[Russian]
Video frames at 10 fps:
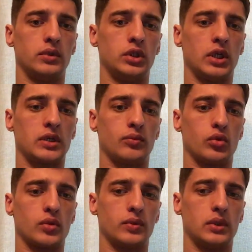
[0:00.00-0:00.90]
Сейчас,
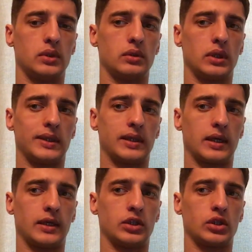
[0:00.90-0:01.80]
может быть, это,
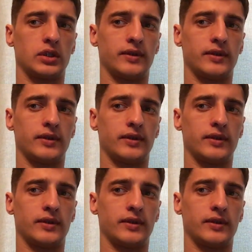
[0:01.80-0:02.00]
конечно,